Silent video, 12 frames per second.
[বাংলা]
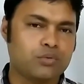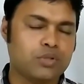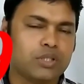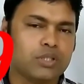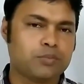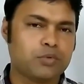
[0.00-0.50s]

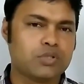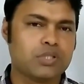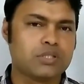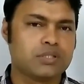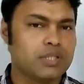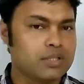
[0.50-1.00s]
উনিশ
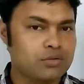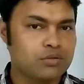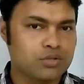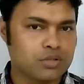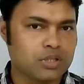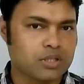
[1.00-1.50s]
পঁচিশ যে
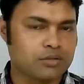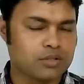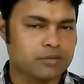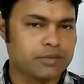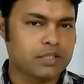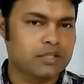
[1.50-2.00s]
কোনো সংখ্যা
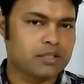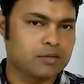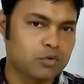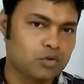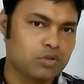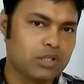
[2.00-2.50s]
হতে পারে
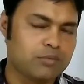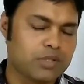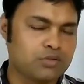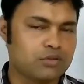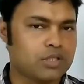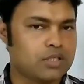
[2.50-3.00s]
সেটা মৌলিক বা
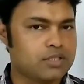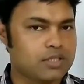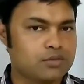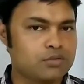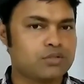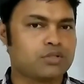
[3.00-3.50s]
যৌগিক যে
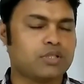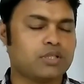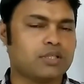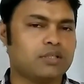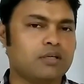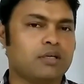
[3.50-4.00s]
কোনো
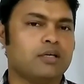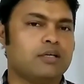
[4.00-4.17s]
সংখ্যার